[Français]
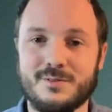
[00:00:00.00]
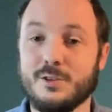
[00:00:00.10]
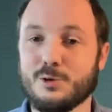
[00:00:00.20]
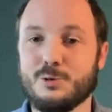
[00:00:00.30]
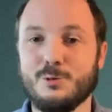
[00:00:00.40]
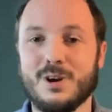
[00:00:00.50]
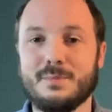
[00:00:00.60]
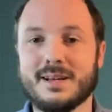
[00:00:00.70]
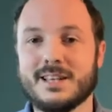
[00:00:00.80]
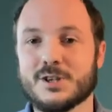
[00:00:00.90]
Et surtout en la
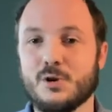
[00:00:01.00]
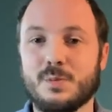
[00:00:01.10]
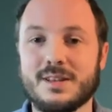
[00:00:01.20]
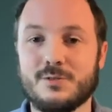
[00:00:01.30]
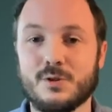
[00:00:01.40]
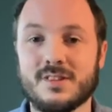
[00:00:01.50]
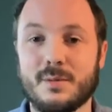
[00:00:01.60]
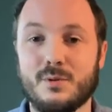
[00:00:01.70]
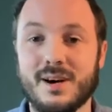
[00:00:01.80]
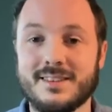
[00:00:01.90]
partageant auprès de ceux que ça
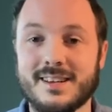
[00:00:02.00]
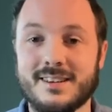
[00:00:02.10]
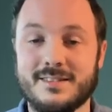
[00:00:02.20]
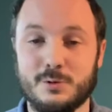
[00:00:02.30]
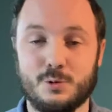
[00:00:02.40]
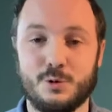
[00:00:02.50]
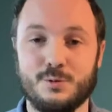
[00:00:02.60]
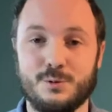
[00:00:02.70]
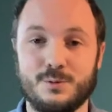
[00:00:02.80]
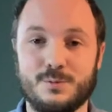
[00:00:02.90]
pourrait intéresser autour de vous.